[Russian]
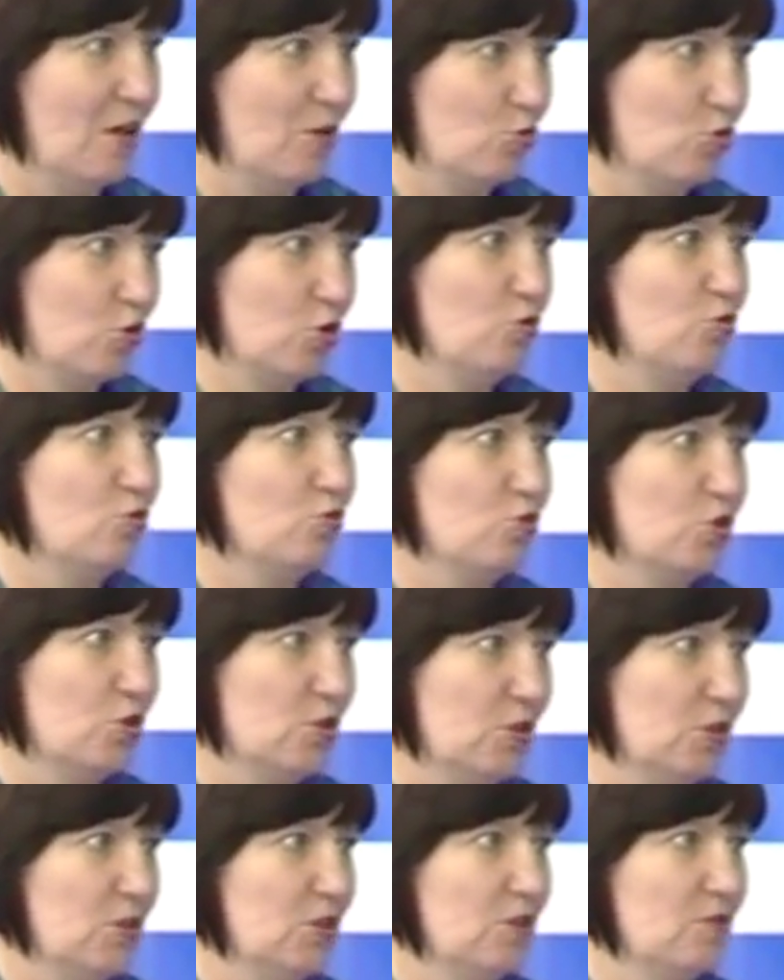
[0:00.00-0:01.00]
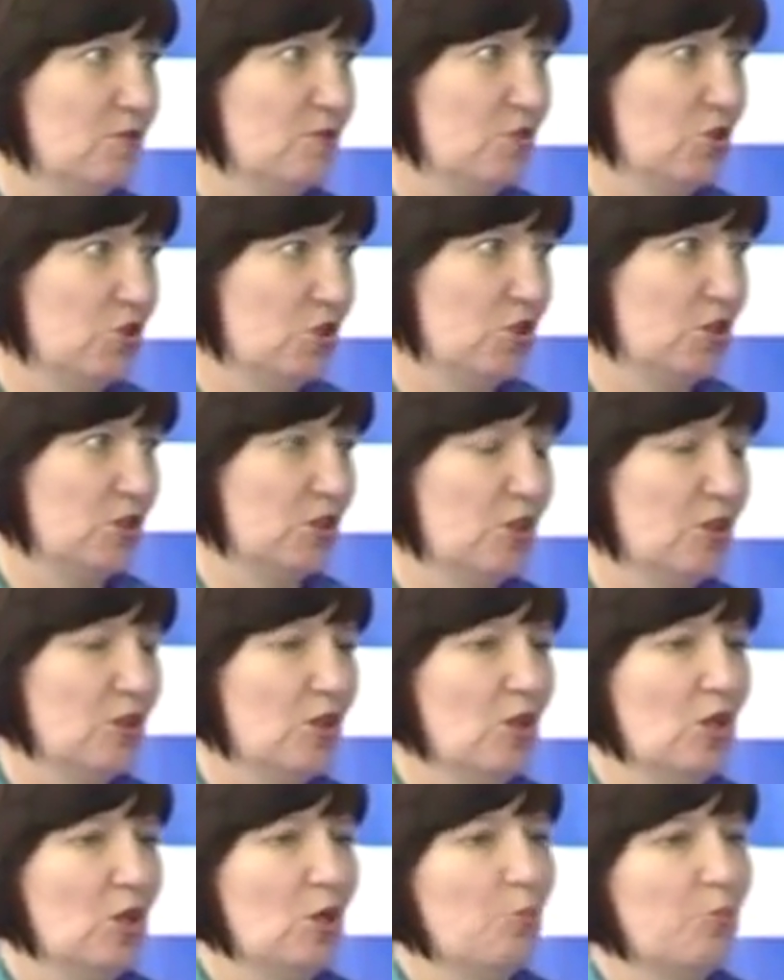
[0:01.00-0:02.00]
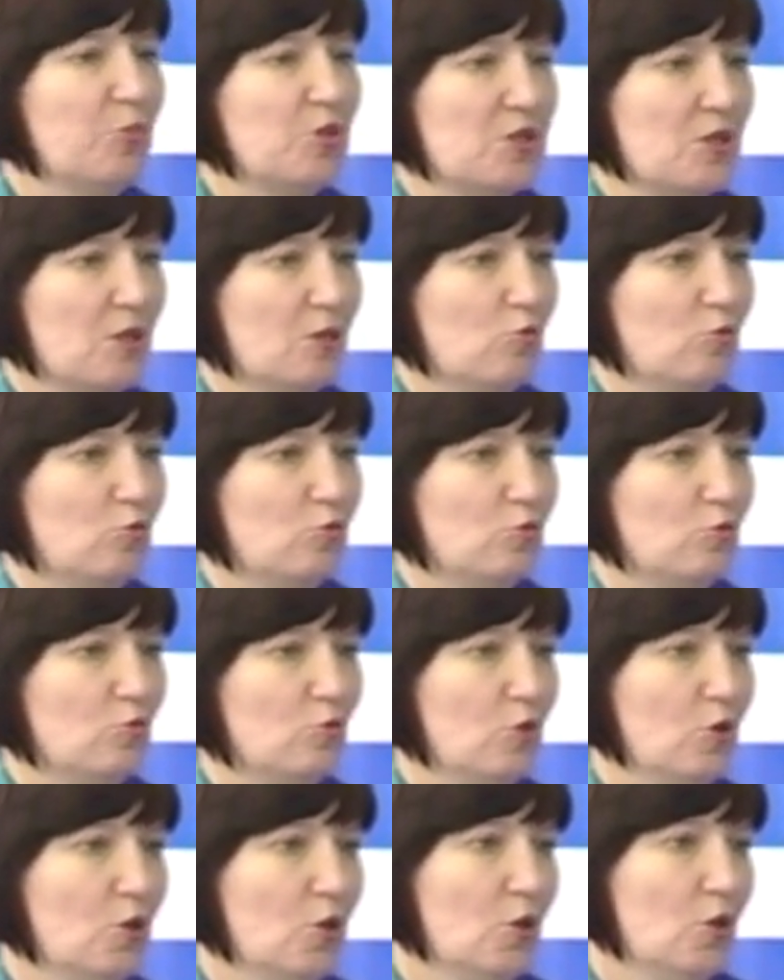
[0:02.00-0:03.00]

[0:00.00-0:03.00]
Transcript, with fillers: уже должен действовать чисто по закону